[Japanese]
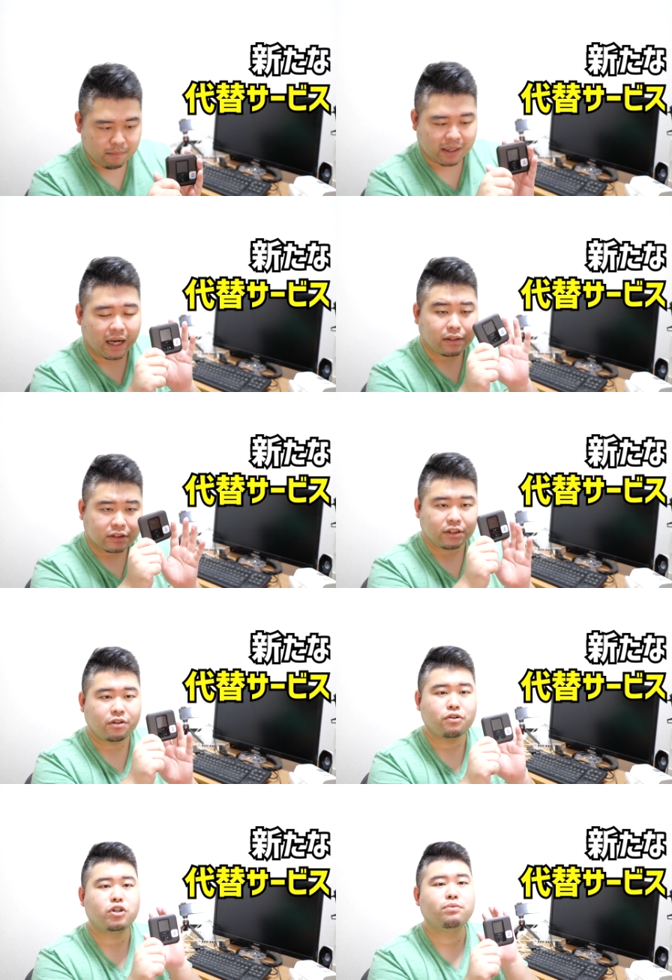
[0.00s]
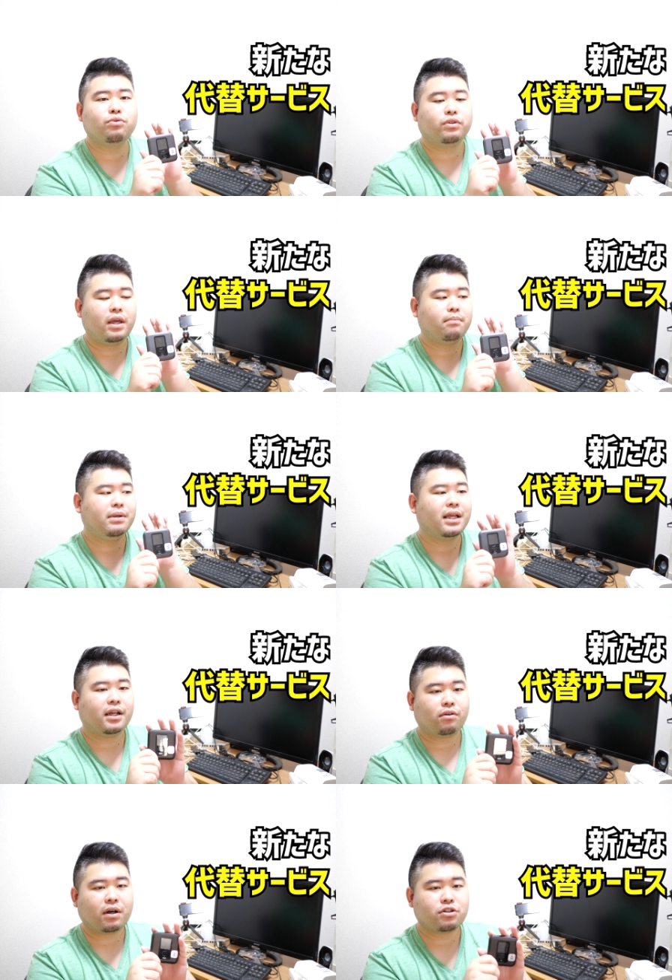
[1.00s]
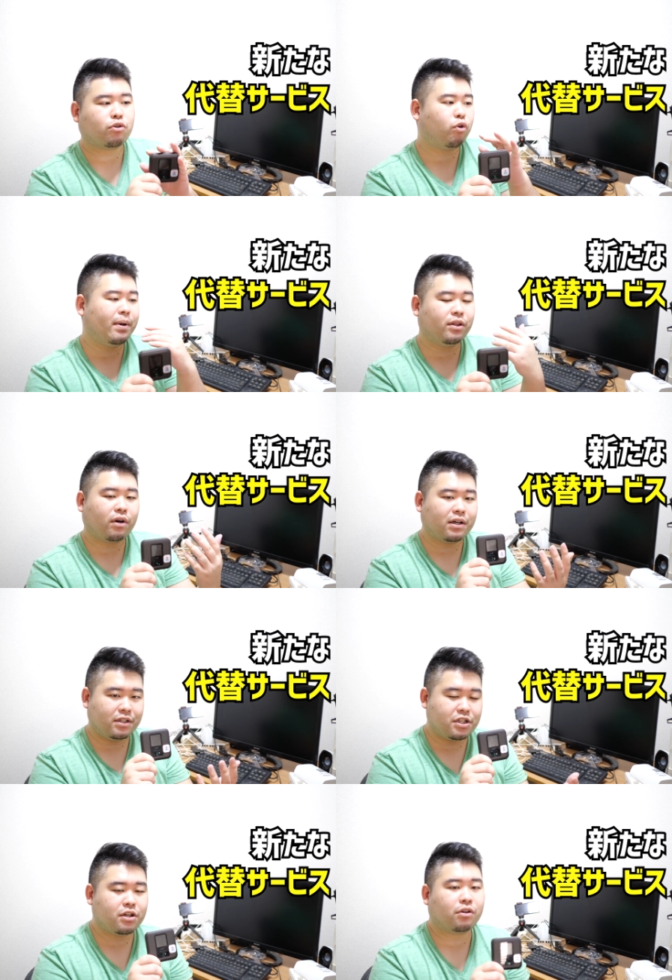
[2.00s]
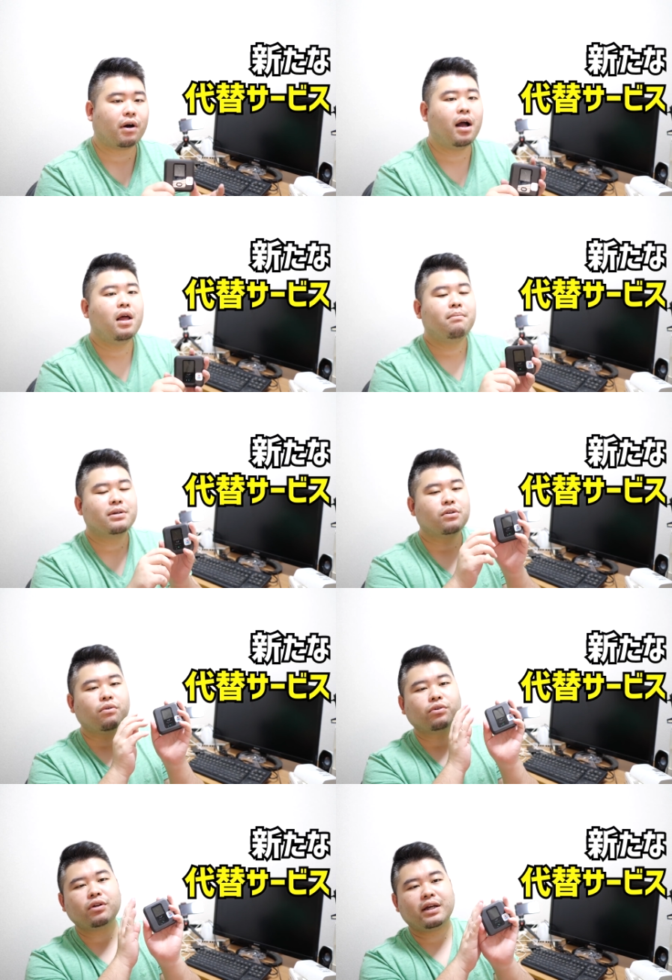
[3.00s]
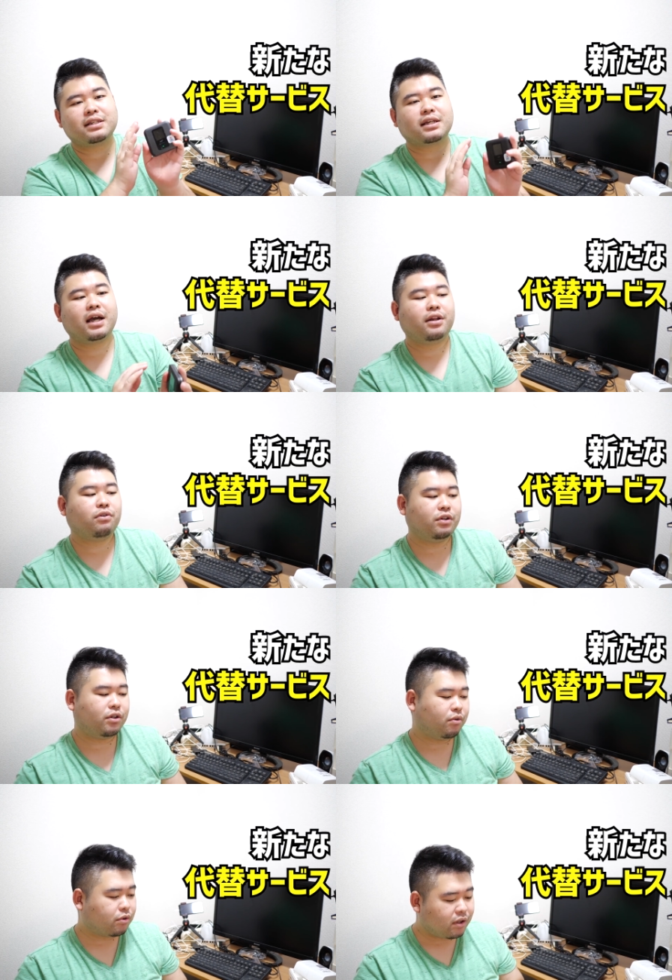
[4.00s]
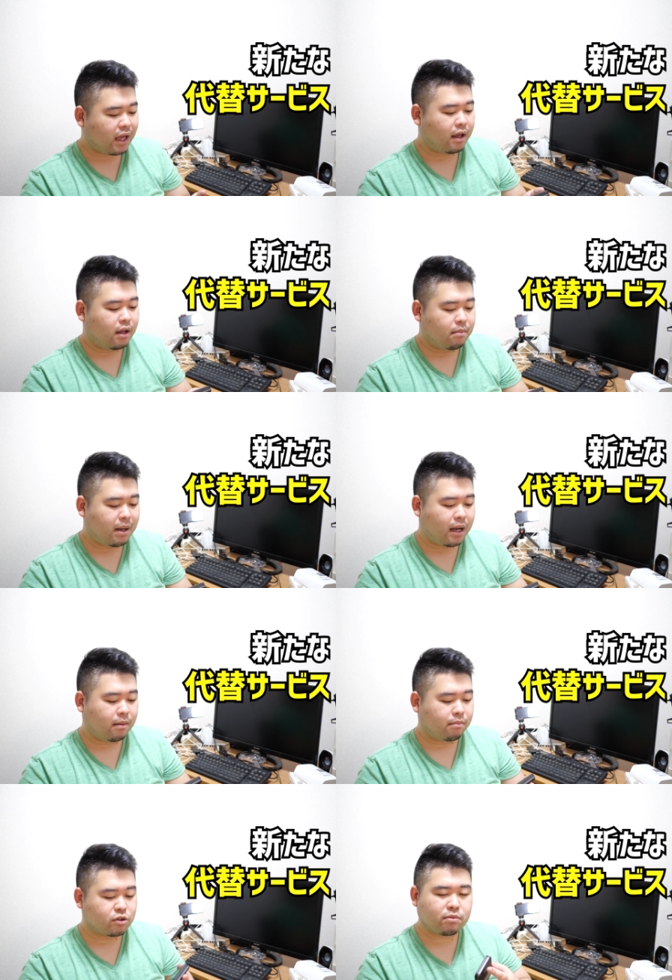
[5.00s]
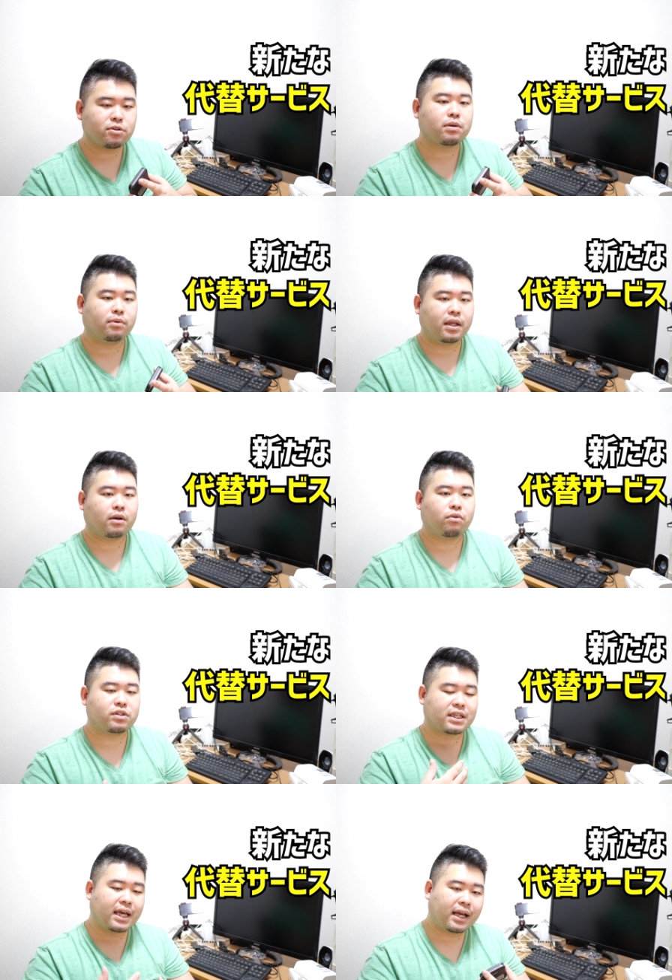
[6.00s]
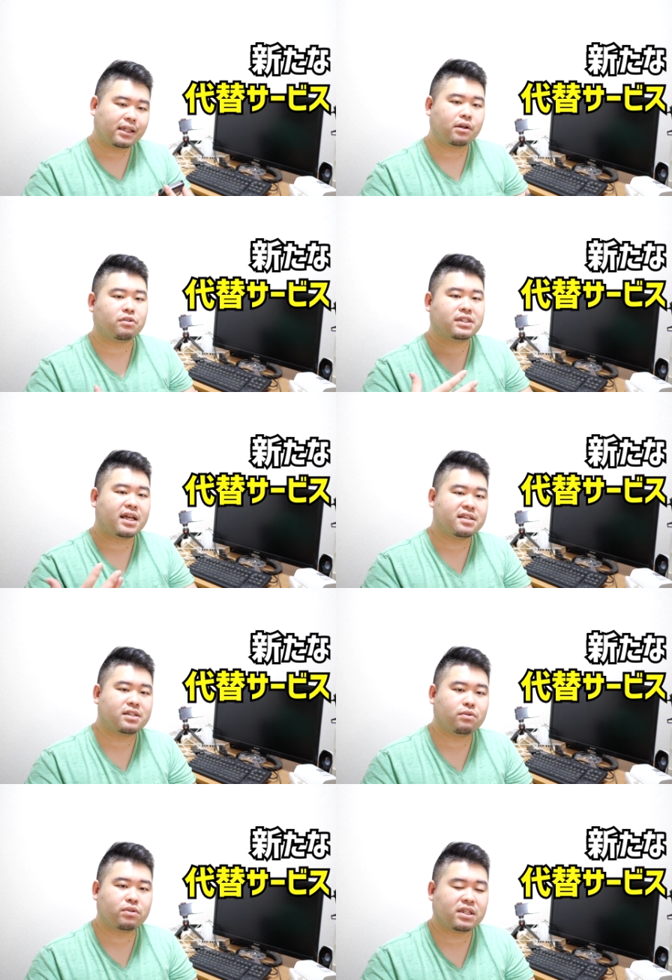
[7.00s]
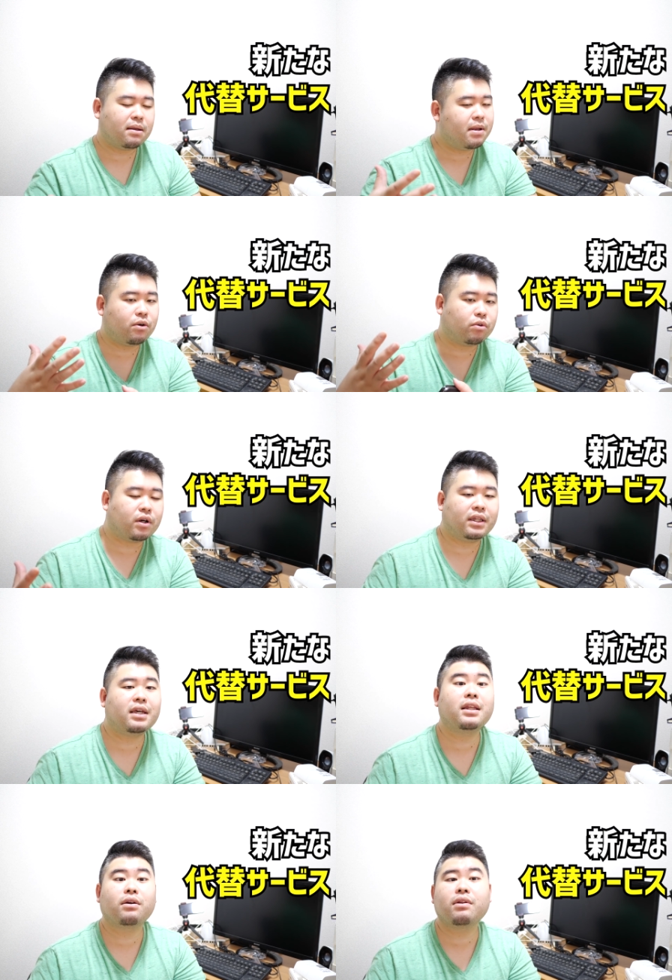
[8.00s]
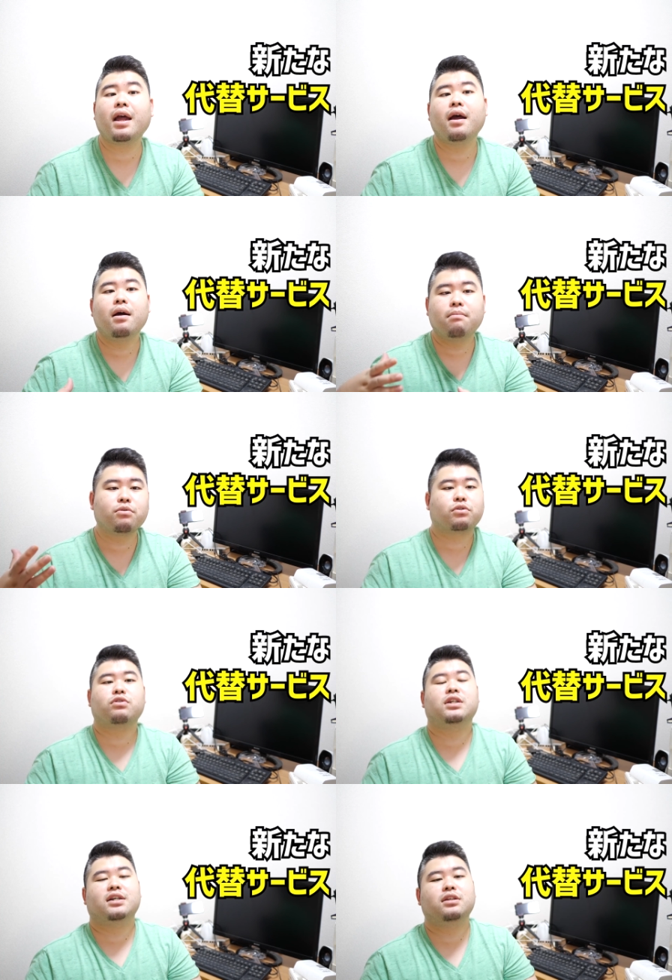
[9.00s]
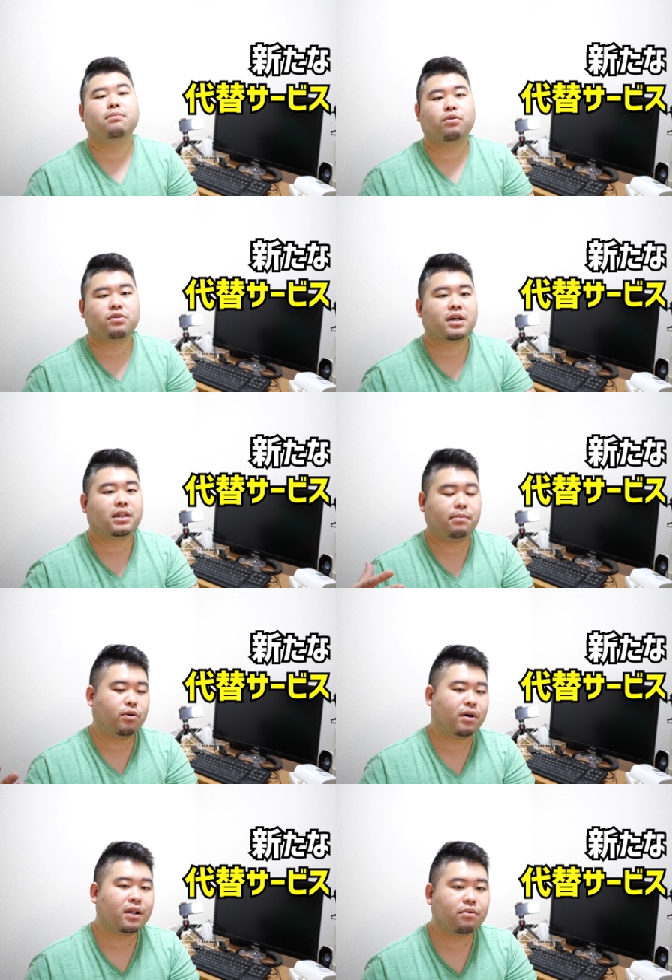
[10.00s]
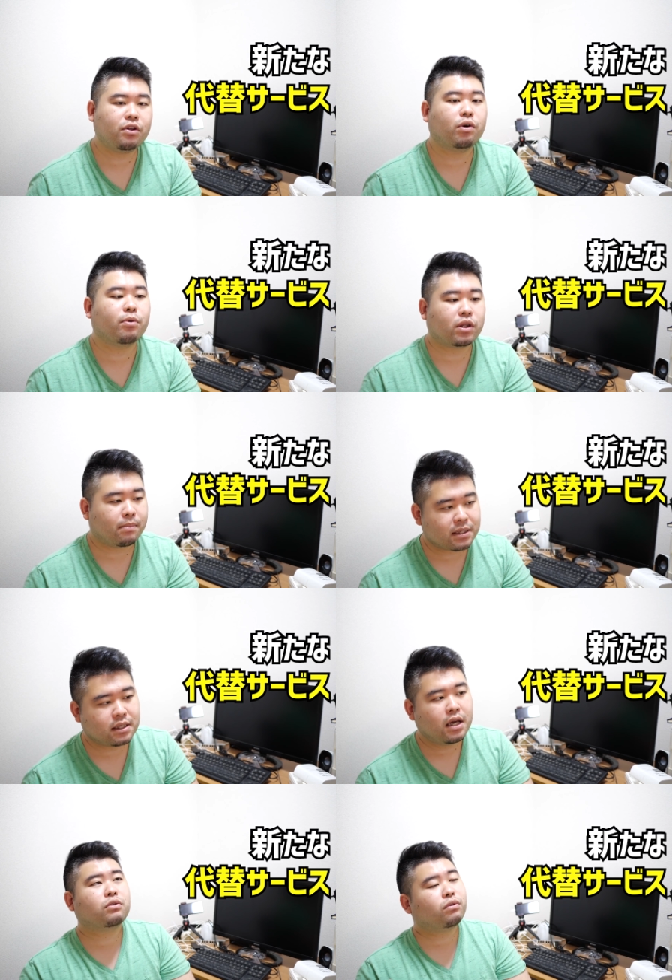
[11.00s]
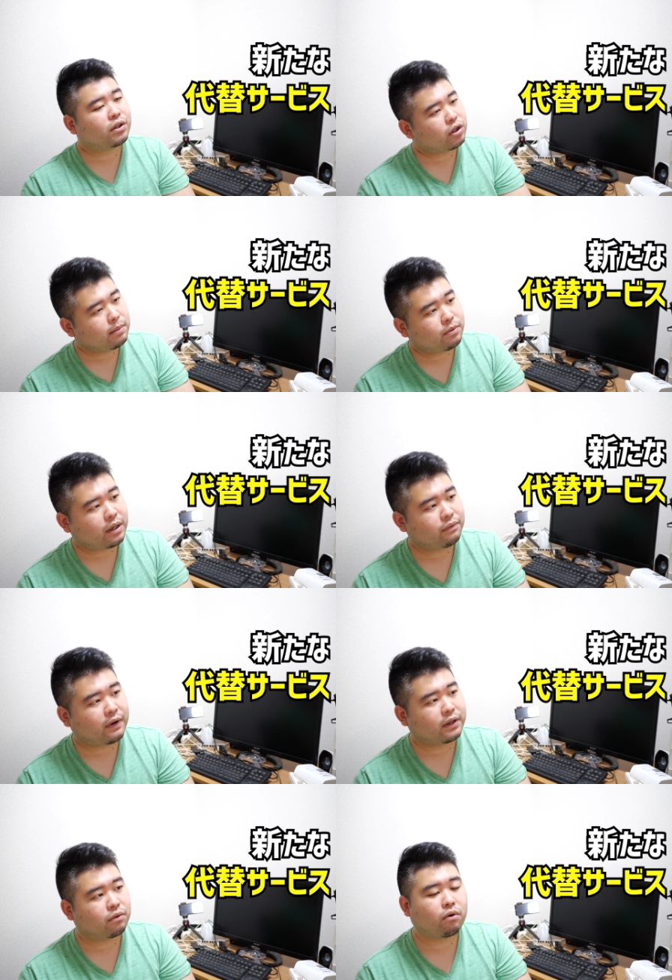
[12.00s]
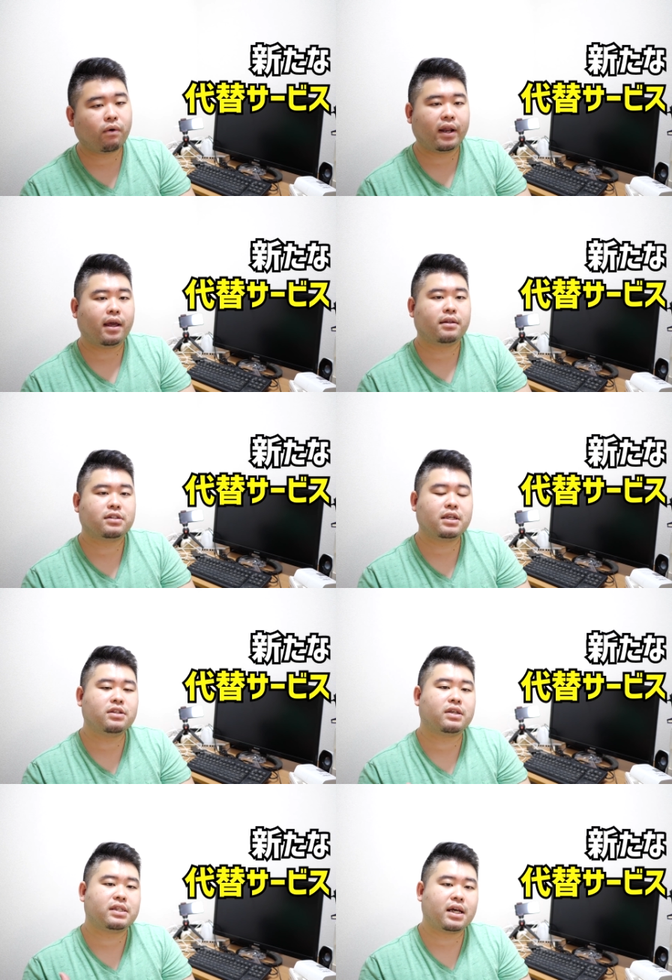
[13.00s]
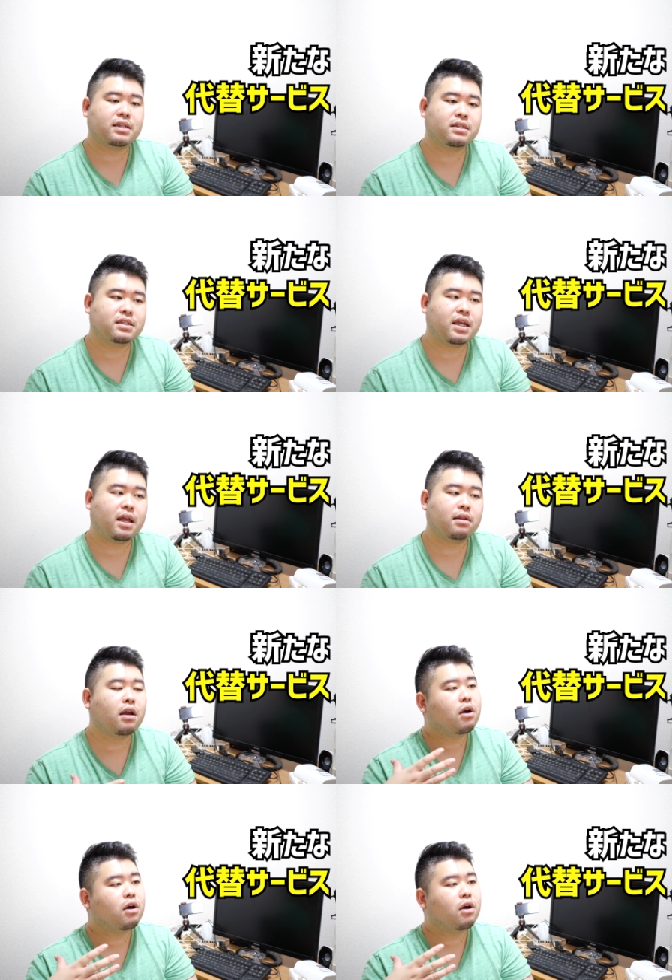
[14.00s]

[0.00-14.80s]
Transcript: まあ、軽く YouTube をね、見たりとか、ちょっとコメント確認するとか、まあ、そういうことには使えるようにということで、まあ、もうそもそもね、こう、使い方のスタンスを定めることができたので、もう少し安いものを使ってみようかなというふうに思ってます。どんな時も Wi-Fi の方はね、月々3500